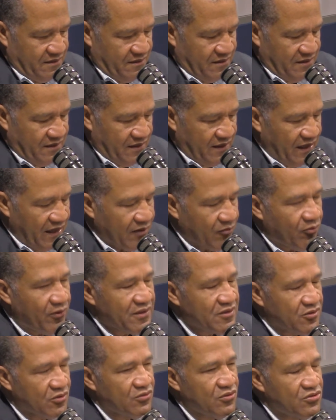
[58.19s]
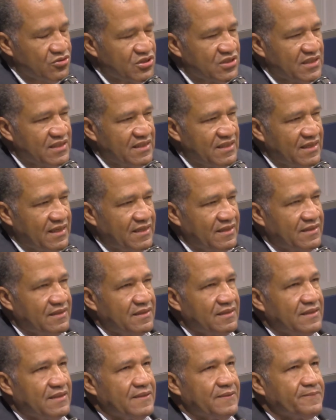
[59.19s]
Y les cuento lo
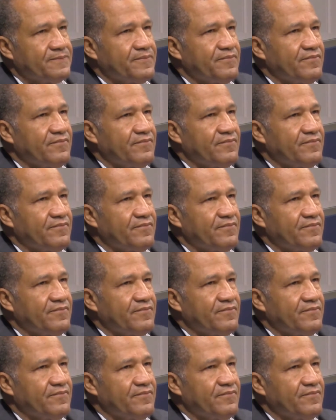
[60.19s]
siguiente.